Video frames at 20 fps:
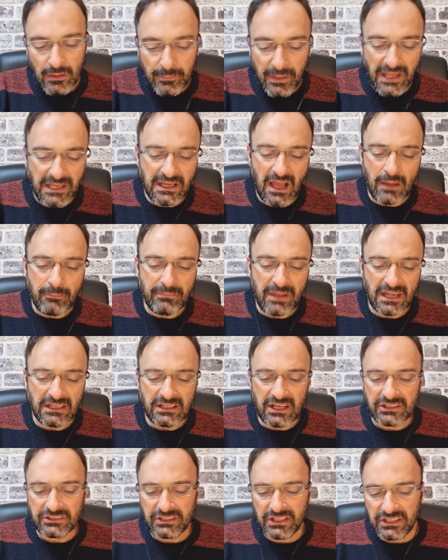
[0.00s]

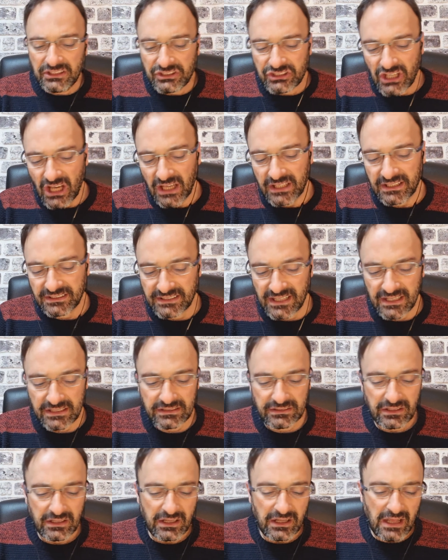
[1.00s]
Peygamberlerini inkar
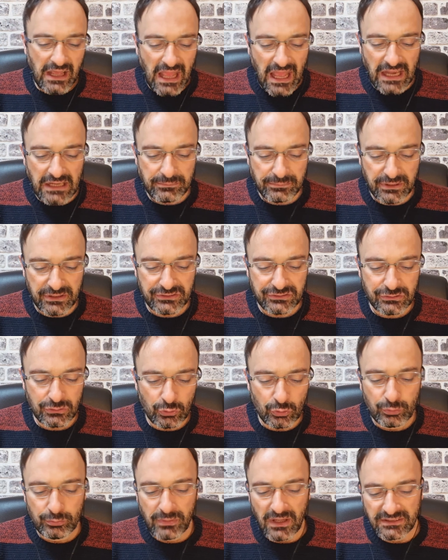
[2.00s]
eden her bir
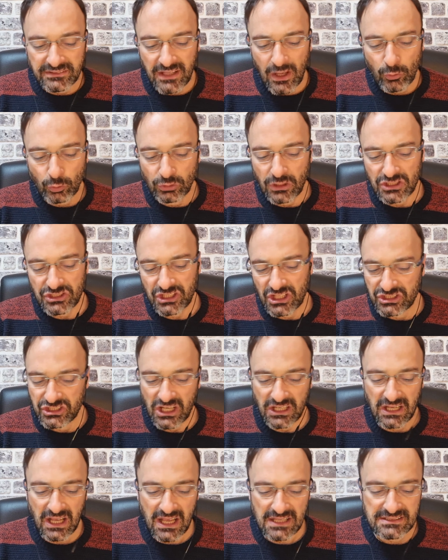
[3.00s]
ümmete
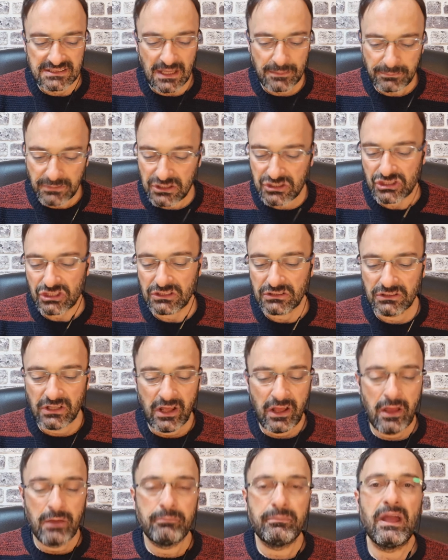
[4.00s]
ulaşacak azap için
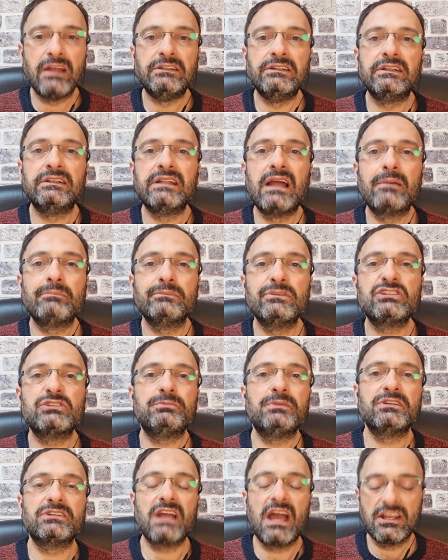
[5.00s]

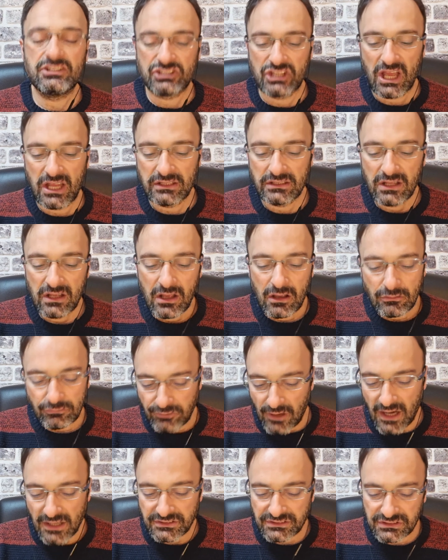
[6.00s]
belirlenmiş bir ecel
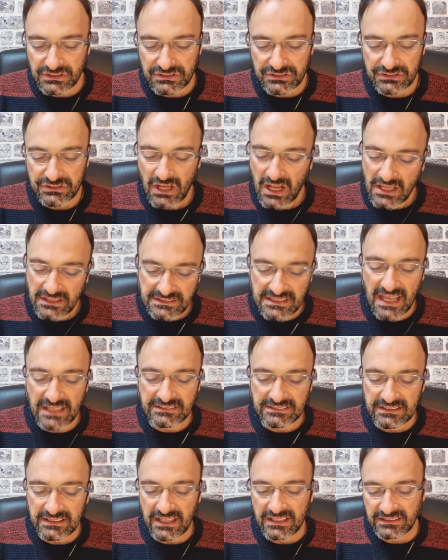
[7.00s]
vardır.
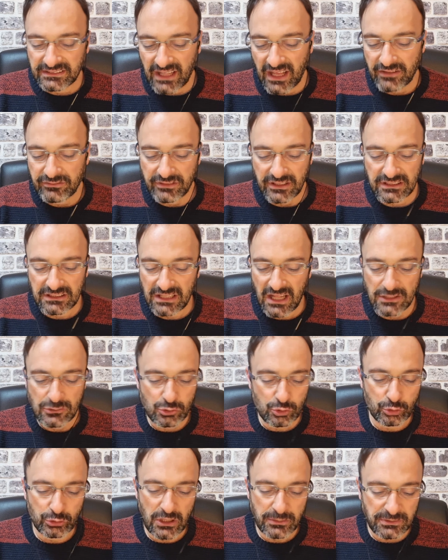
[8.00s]
Kendilerine verilen
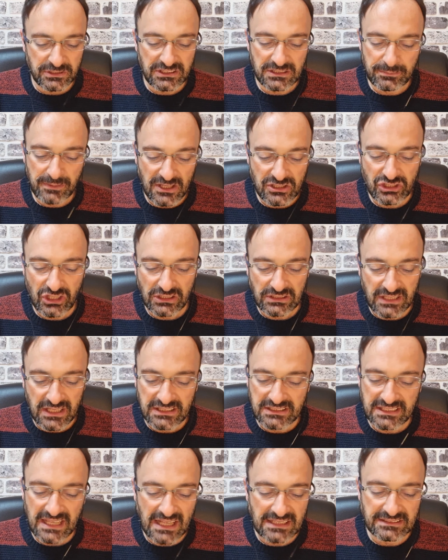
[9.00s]
süre bitip
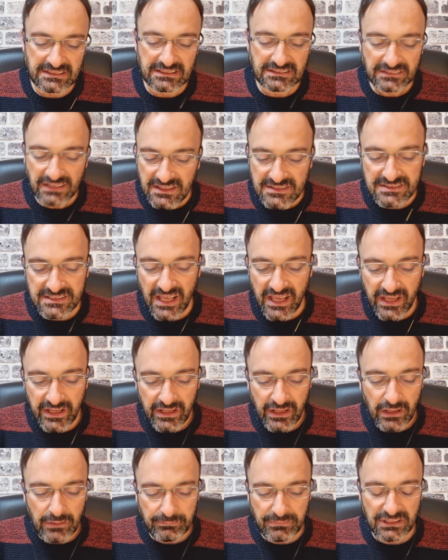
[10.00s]
ecelleri geldiğinde ise
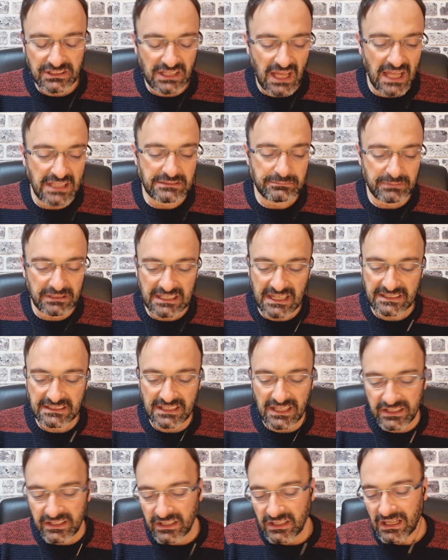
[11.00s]
bir an bile
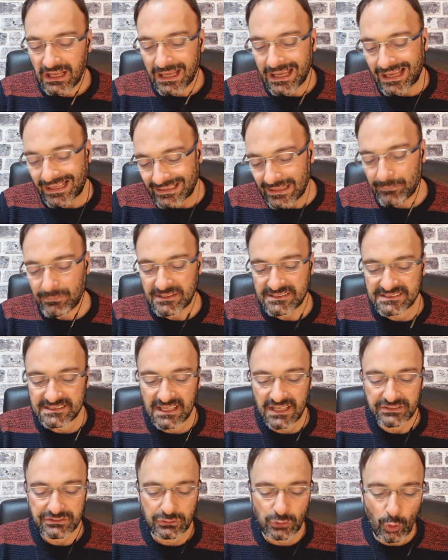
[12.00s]
geri
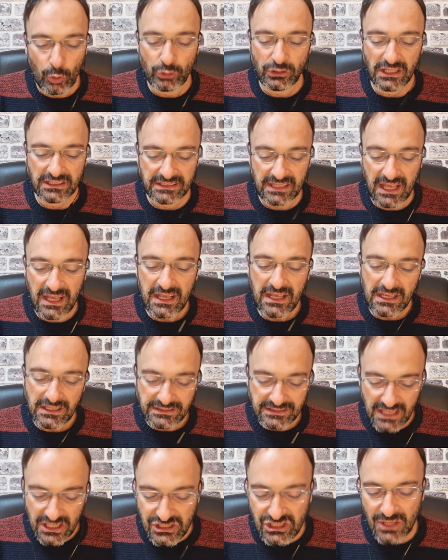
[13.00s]
kalamazlar. Öne de
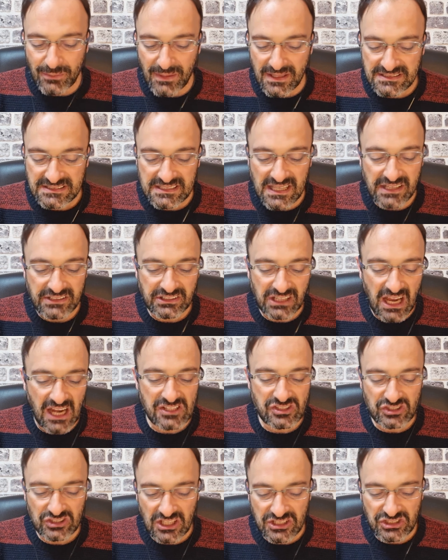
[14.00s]
geçemezler.
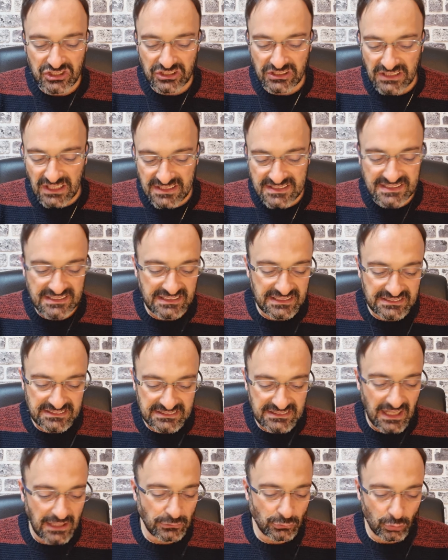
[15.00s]
Karşılaştıkları
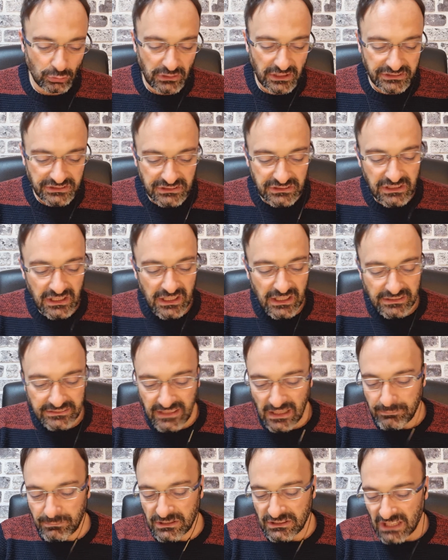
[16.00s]
sıkıntıdan dolayı
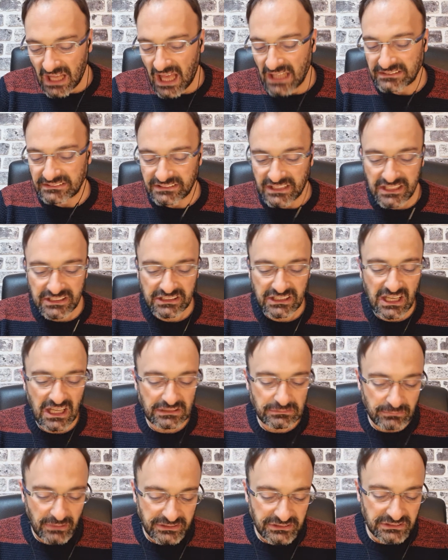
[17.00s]
ne bir an geri
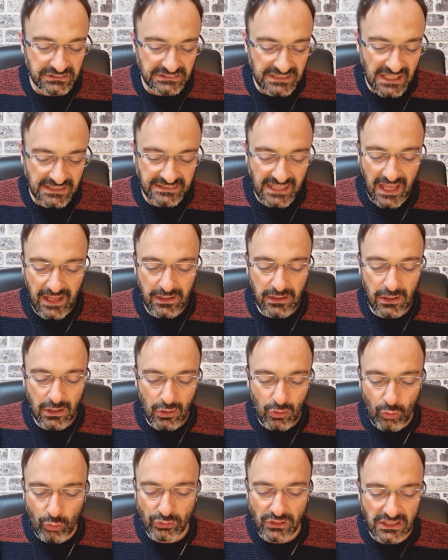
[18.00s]
kalmayı ne de
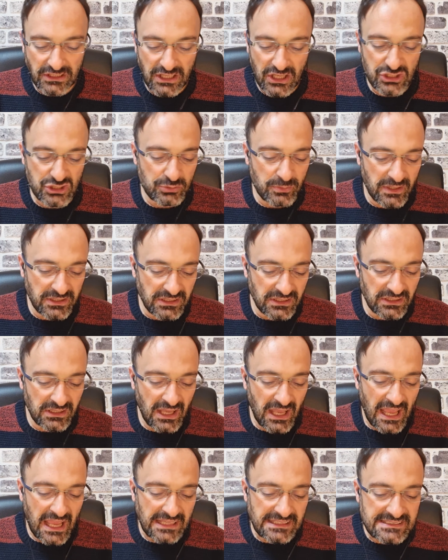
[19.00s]
öne geçmeyi
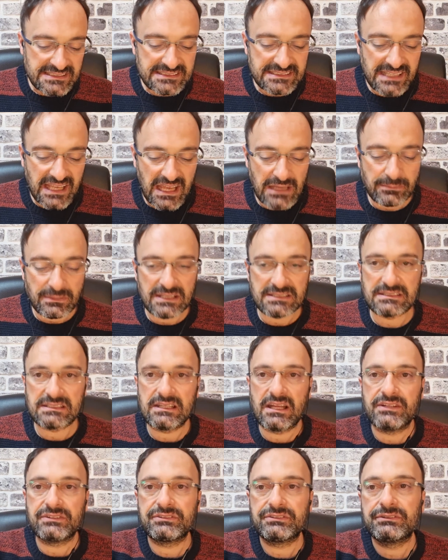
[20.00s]

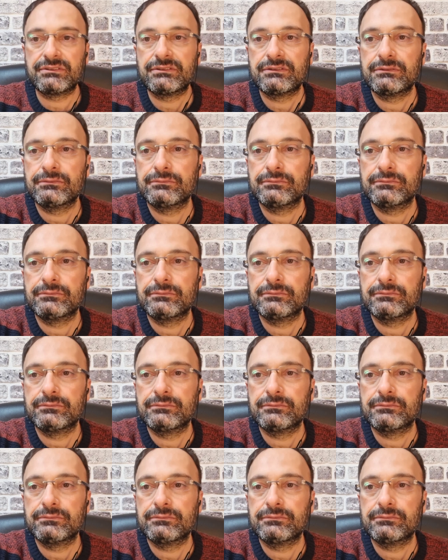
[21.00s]
isteyemezler.